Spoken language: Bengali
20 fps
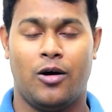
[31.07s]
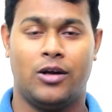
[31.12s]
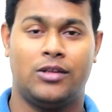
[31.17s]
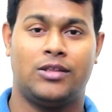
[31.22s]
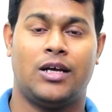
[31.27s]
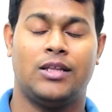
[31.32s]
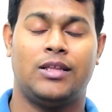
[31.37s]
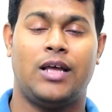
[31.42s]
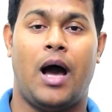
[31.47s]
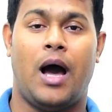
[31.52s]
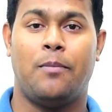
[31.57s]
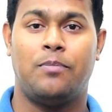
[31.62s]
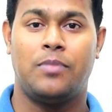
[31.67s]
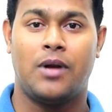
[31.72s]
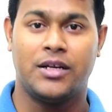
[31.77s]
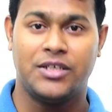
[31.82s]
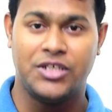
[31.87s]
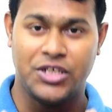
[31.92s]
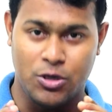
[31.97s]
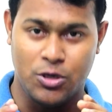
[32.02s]
অর্থাৎ
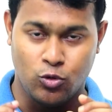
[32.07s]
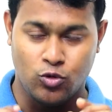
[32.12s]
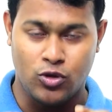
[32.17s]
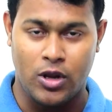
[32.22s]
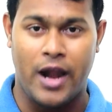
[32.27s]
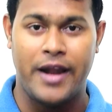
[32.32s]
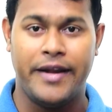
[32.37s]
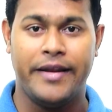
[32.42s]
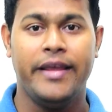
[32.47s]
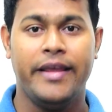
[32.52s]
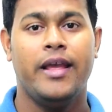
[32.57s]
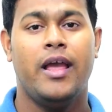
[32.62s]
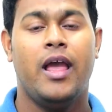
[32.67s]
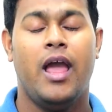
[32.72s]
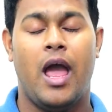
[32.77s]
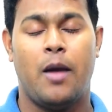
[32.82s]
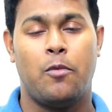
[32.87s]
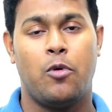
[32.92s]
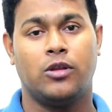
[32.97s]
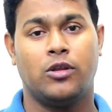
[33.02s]
আপনার যে ইউজার আইডি
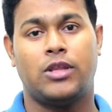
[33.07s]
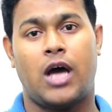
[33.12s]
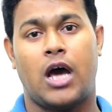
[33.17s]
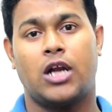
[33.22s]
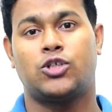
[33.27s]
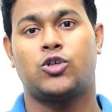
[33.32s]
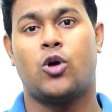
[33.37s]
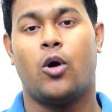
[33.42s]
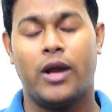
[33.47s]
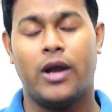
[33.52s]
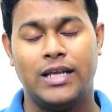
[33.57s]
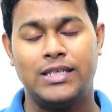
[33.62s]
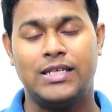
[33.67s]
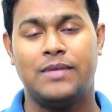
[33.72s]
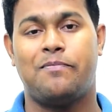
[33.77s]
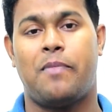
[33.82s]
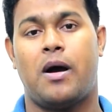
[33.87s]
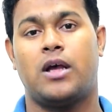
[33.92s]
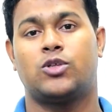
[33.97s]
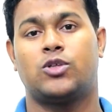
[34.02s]
এবং তার সঙ্গে
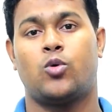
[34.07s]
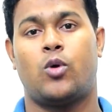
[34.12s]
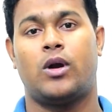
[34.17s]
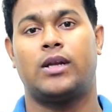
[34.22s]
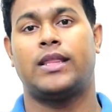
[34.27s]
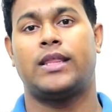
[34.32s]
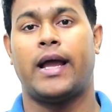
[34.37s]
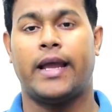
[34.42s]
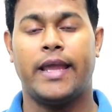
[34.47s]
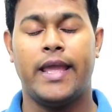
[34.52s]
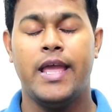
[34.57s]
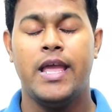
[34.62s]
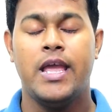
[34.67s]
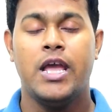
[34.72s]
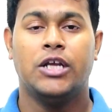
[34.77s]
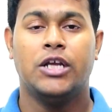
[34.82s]
যে পাসওয়ার্ড থাকে